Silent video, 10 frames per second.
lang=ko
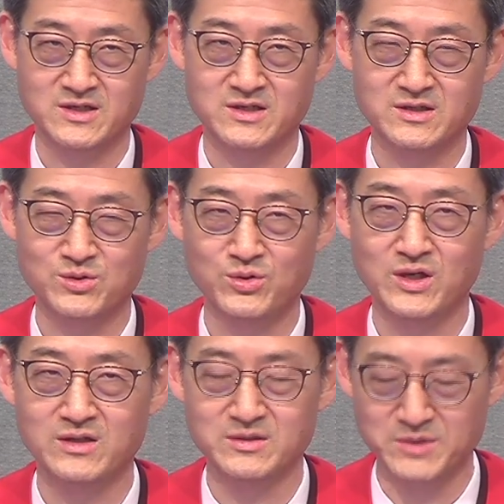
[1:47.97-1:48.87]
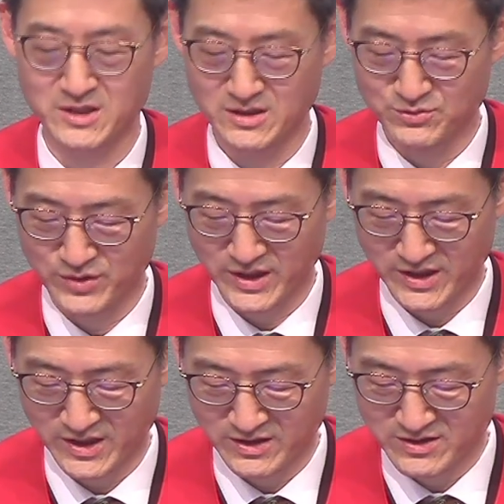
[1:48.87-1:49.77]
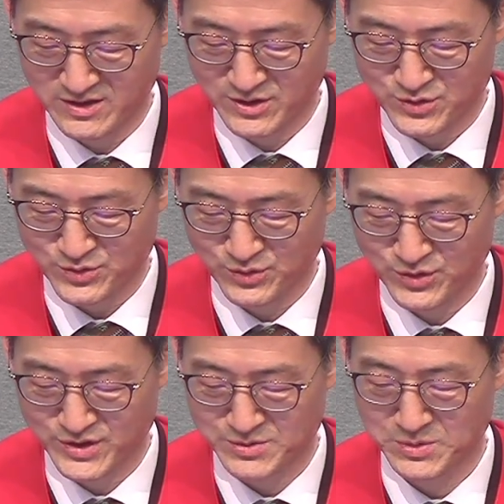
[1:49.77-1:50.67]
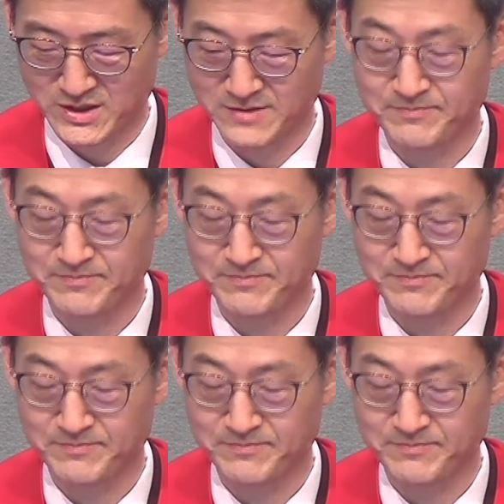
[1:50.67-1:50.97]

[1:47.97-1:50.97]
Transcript: 그 놀라운 의미를 우리에게 들려주고 있습니다.